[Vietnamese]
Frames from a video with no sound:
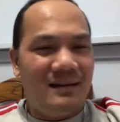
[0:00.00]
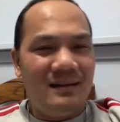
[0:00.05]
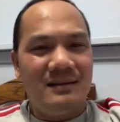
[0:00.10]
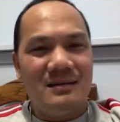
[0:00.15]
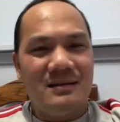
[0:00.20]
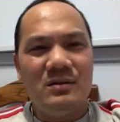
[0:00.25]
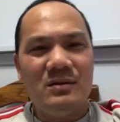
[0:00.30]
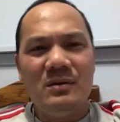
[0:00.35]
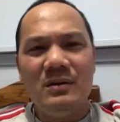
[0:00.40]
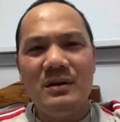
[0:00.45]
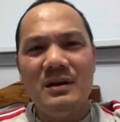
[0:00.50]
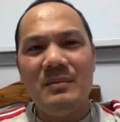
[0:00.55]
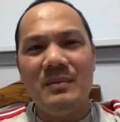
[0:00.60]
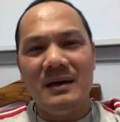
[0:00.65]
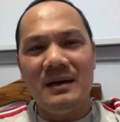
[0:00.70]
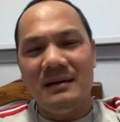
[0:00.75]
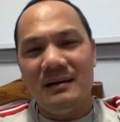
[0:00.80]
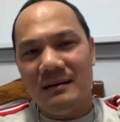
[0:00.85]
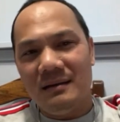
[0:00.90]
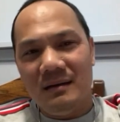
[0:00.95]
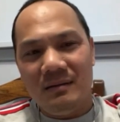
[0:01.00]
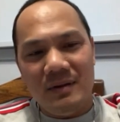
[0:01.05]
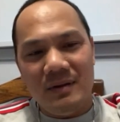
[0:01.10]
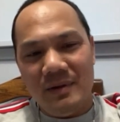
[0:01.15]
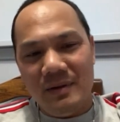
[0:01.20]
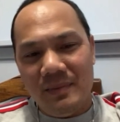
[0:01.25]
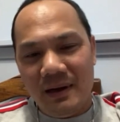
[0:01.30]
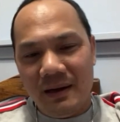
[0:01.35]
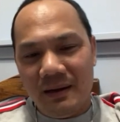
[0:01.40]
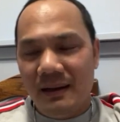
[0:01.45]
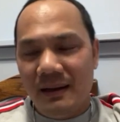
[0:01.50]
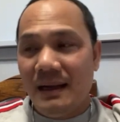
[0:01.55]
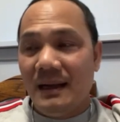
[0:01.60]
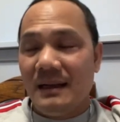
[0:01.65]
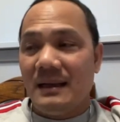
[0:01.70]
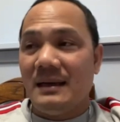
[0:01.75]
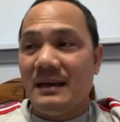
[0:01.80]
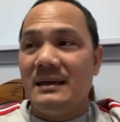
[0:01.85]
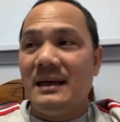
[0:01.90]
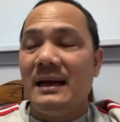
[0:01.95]
xua cho mình nước bị mất
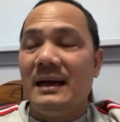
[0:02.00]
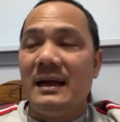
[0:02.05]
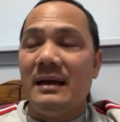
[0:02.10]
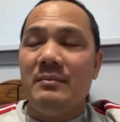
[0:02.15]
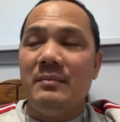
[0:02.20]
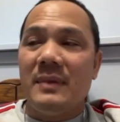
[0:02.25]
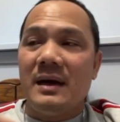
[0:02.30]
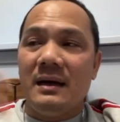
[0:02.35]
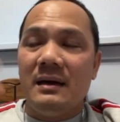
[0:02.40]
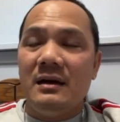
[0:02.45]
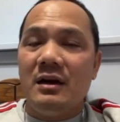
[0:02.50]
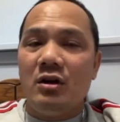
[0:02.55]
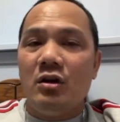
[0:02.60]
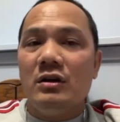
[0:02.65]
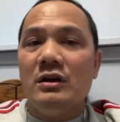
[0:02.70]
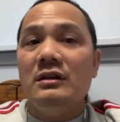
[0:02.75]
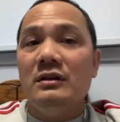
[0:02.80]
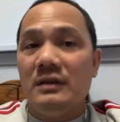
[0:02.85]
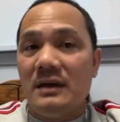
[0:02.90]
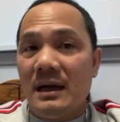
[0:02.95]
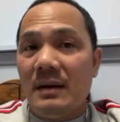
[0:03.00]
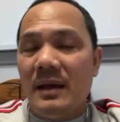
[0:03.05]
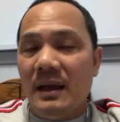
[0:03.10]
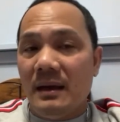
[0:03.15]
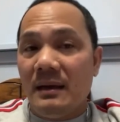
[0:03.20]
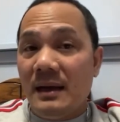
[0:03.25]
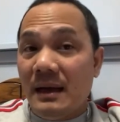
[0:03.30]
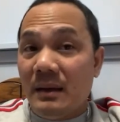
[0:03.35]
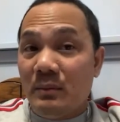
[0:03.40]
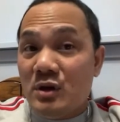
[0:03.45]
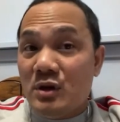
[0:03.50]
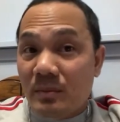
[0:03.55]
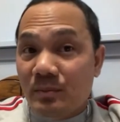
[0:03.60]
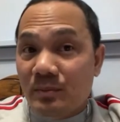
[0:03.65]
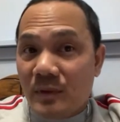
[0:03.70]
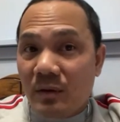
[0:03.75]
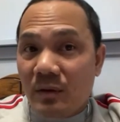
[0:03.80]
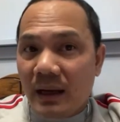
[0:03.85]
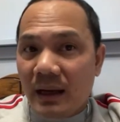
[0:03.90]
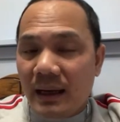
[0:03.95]
thành ra để mở cái con đường ra biển để làm chùm
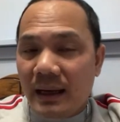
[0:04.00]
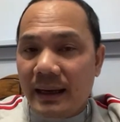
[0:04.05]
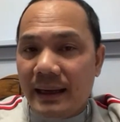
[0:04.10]
châu á